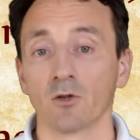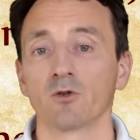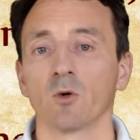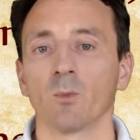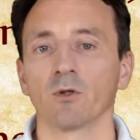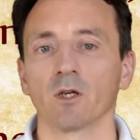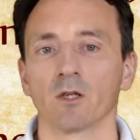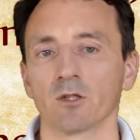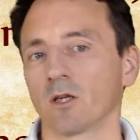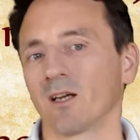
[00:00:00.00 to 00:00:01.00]
co
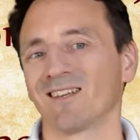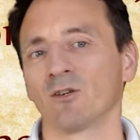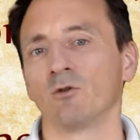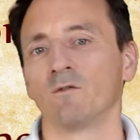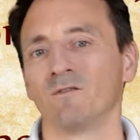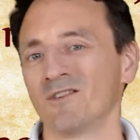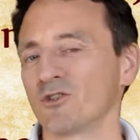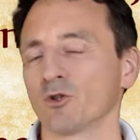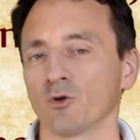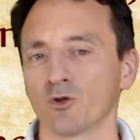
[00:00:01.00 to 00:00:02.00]
podkreśla jego
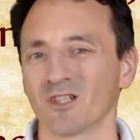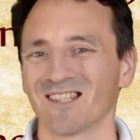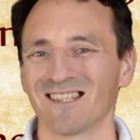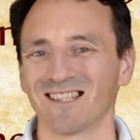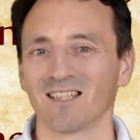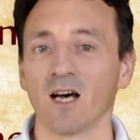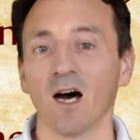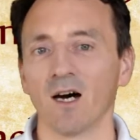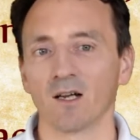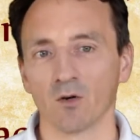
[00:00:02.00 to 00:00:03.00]
wyższość nad
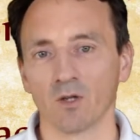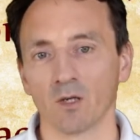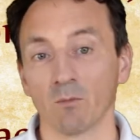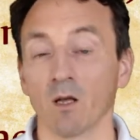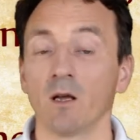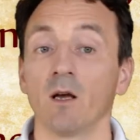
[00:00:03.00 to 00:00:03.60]
Aaronem,